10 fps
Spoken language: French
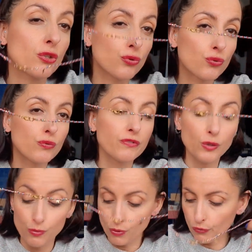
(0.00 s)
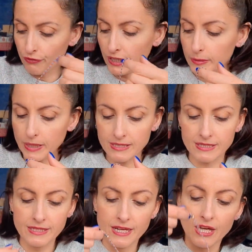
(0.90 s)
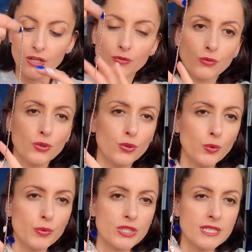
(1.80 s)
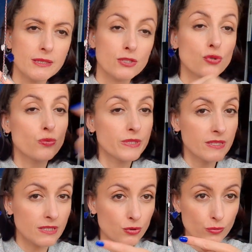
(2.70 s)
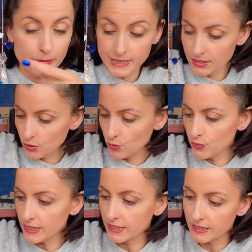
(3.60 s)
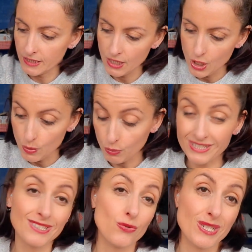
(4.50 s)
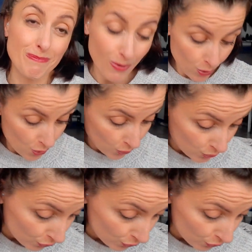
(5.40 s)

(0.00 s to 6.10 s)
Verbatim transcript: J'ai reçu du fil pour refaire les bracelets. Donc, le petit, celui-ci, c'est une pièce unique. Pour l'instant, je n'ai pas encore